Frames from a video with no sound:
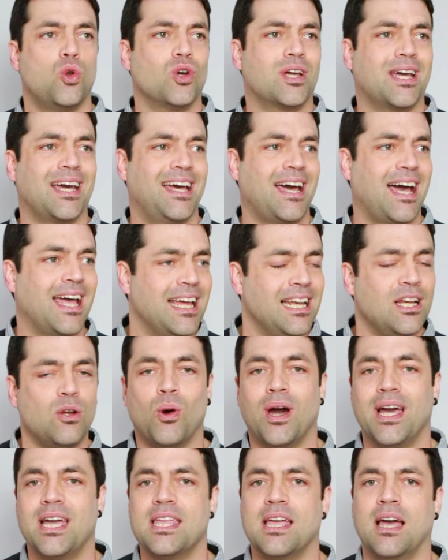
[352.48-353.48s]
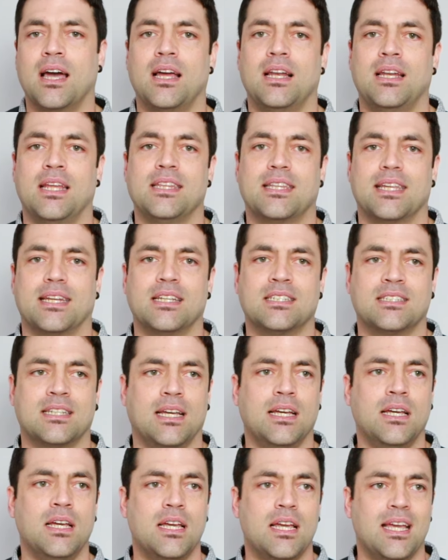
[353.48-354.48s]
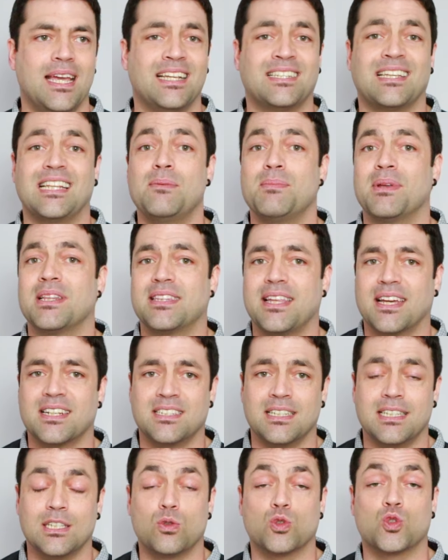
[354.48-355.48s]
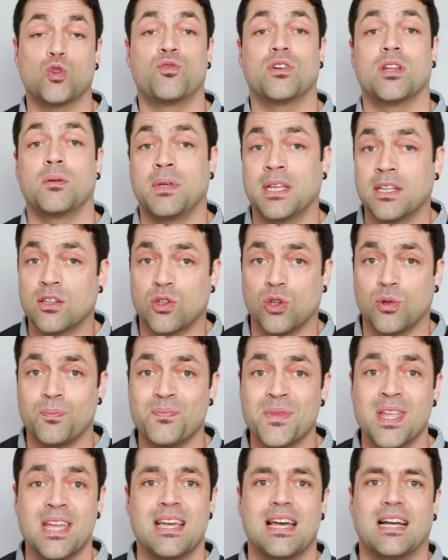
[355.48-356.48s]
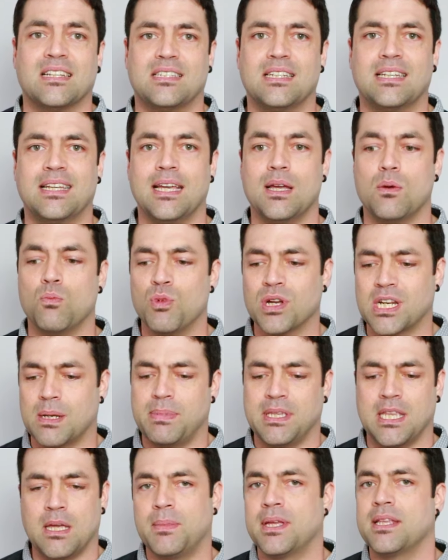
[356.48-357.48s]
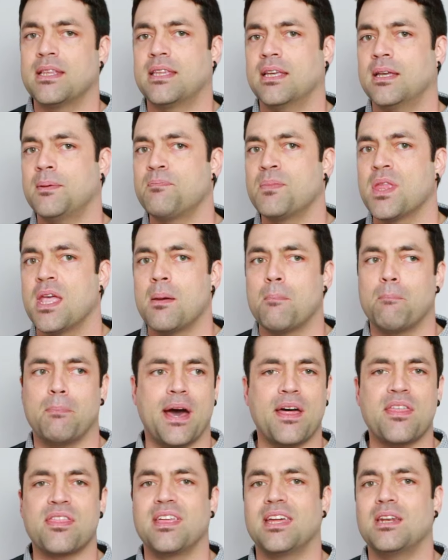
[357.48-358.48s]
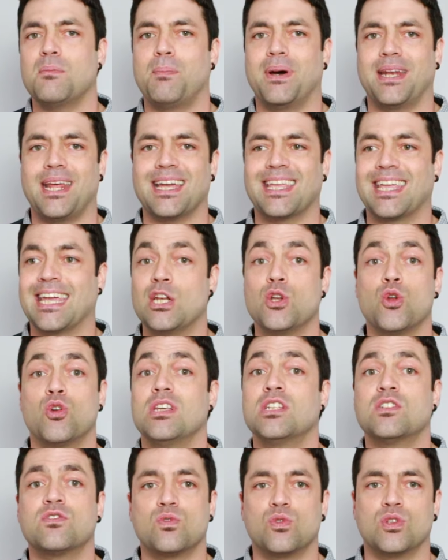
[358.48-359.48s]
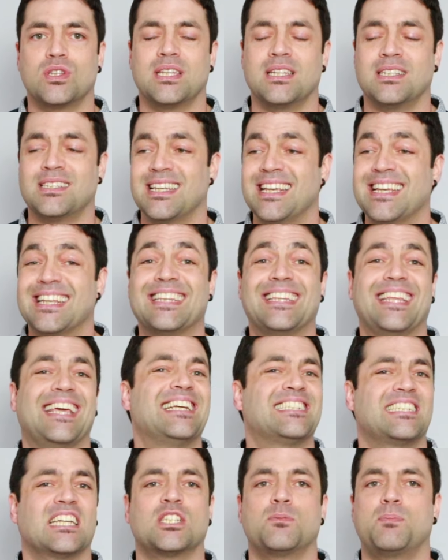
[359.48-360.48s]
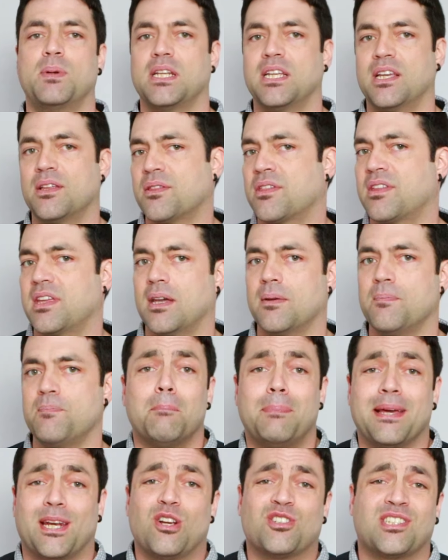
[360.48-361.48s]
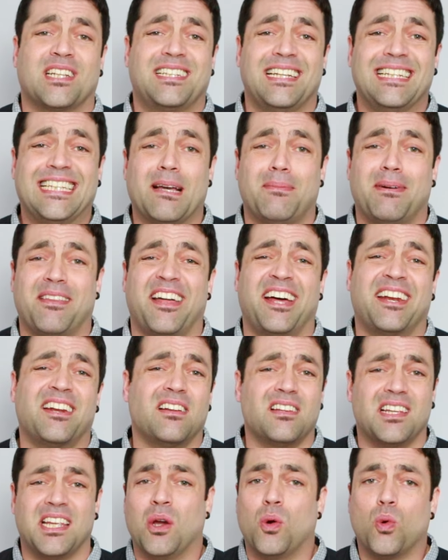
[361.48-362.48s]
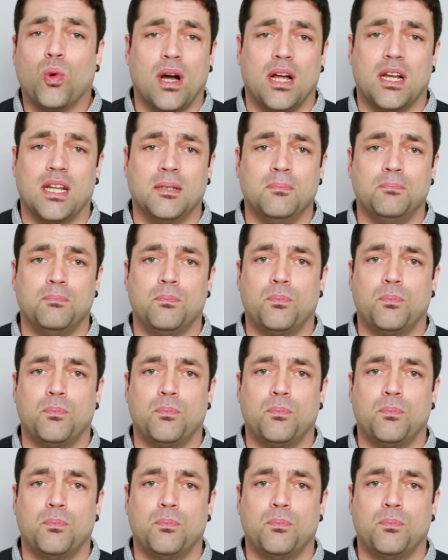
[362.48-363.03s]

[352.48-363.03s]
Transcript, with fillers: Lo que a él o a ella le interesa es alimentarse de tu sufrimiento. Así que muy rápidamente va a hacer para que no disfrutes de esa experiencia. Pero eso a ti te va a dar igual, ¿eh?